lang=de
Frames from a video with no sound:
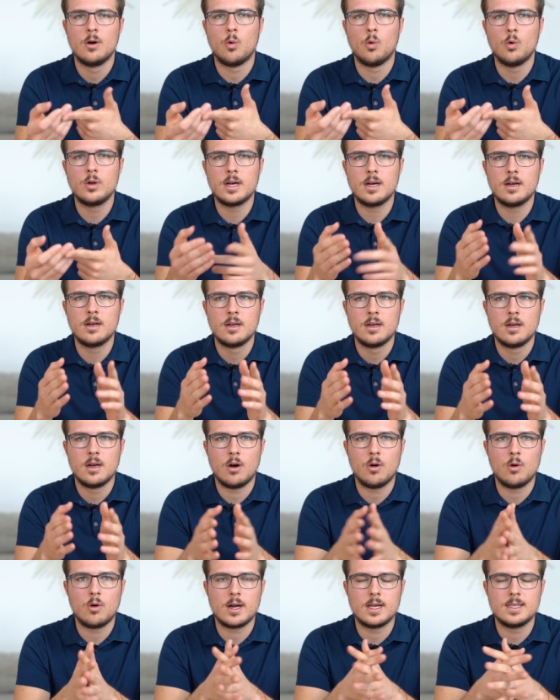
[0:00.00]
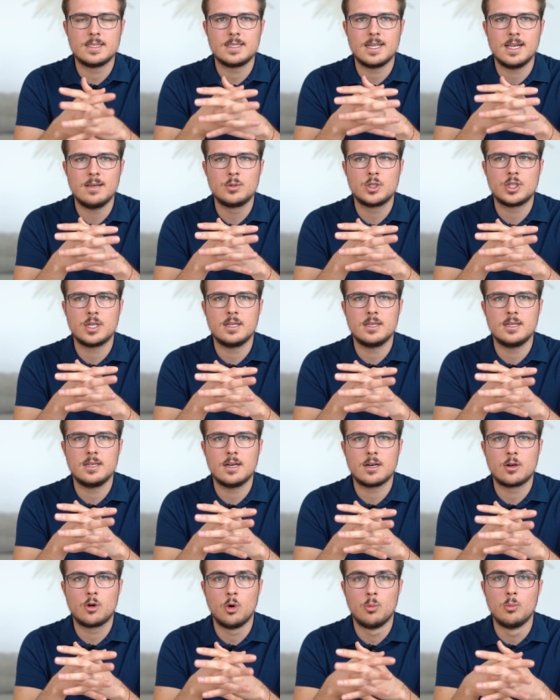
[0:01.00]
oder auch als
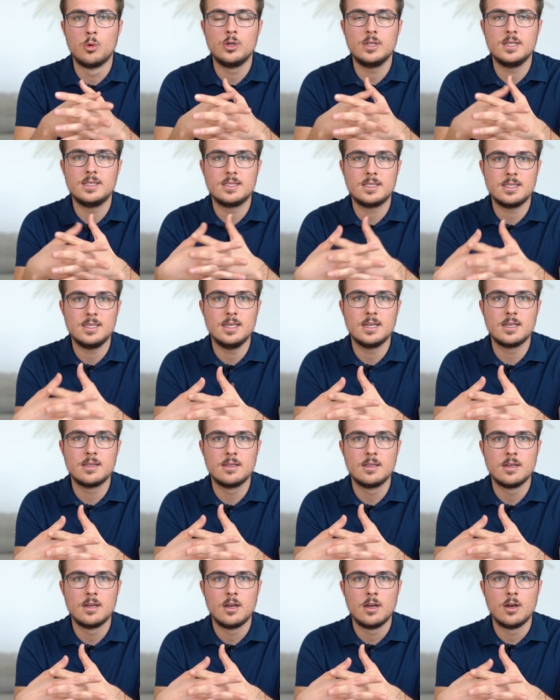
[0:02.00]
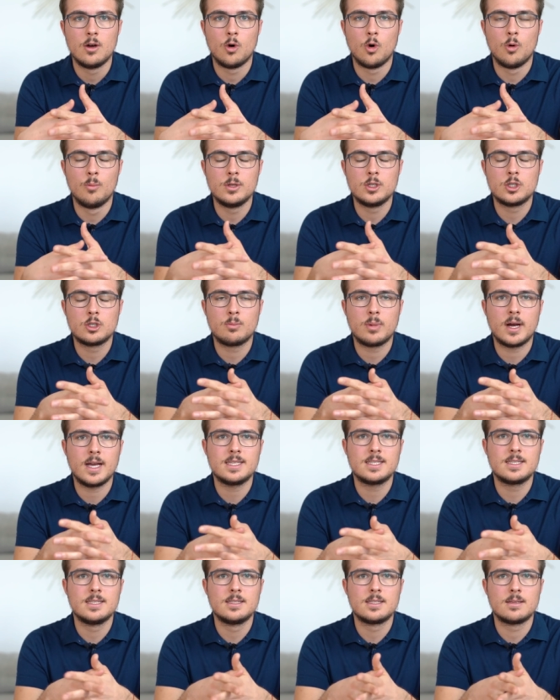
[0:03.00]
Selbstständiger, kommunizieren, um
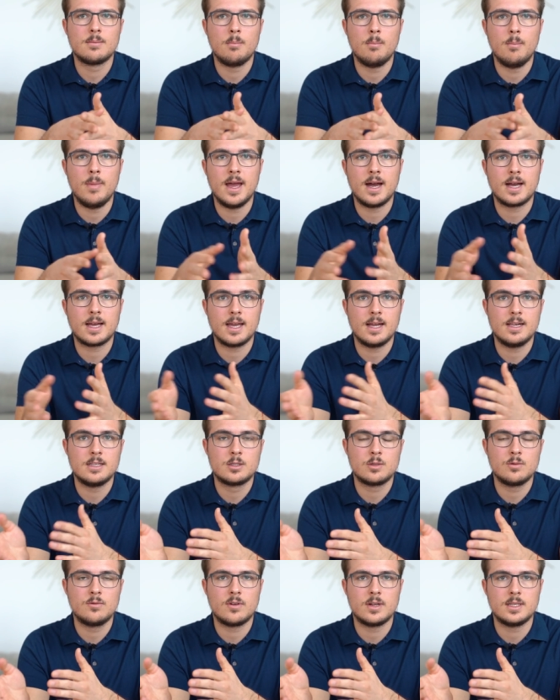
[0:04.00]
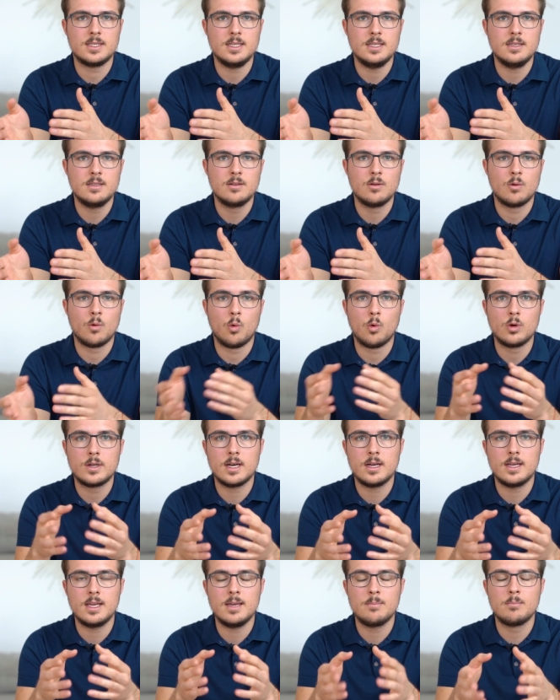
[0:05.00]
entsprechend mehr Geld zu verdienen
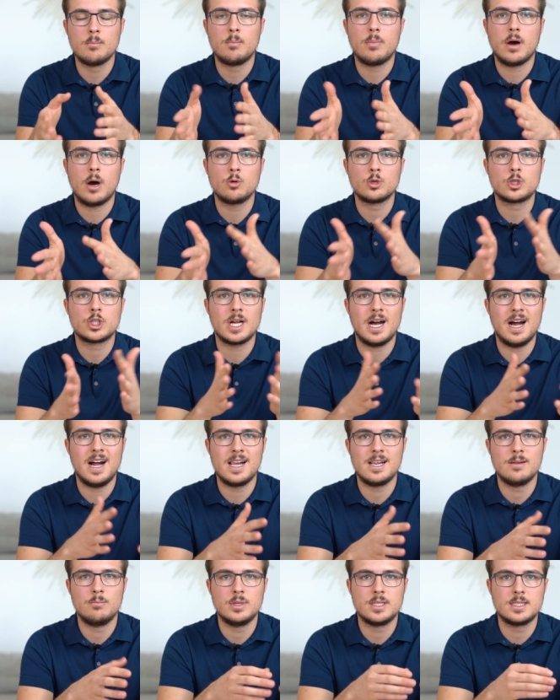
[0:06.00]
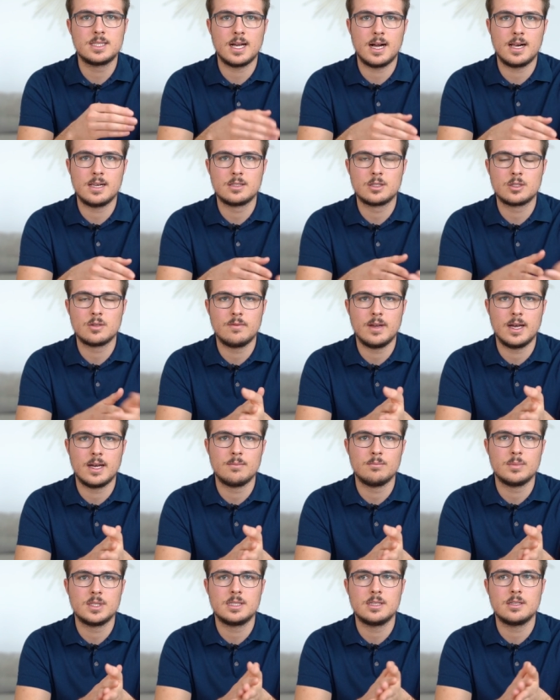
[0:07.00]
oder eben pauschal bezahlt zu
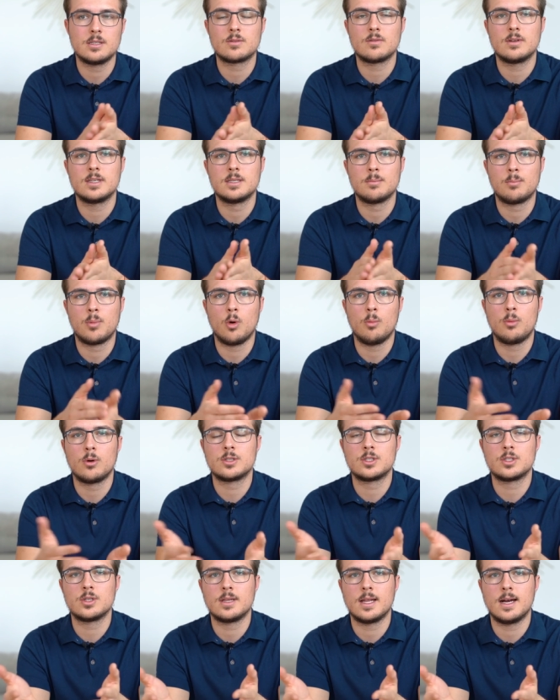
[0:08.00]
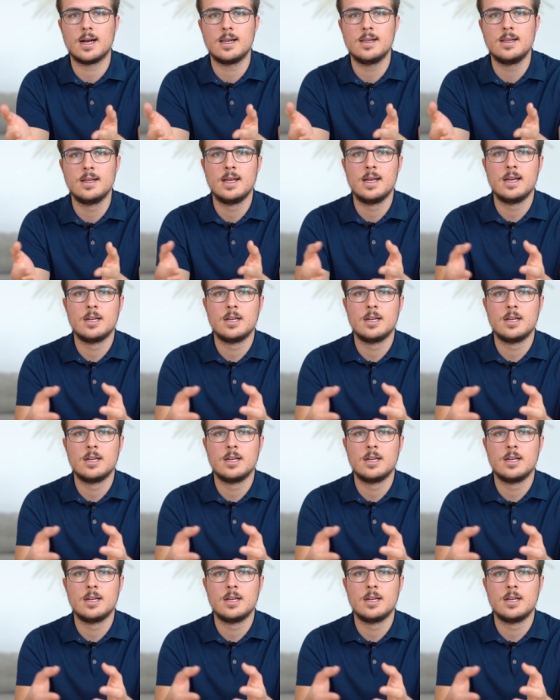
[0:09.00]
werden, beziehungsweise proportional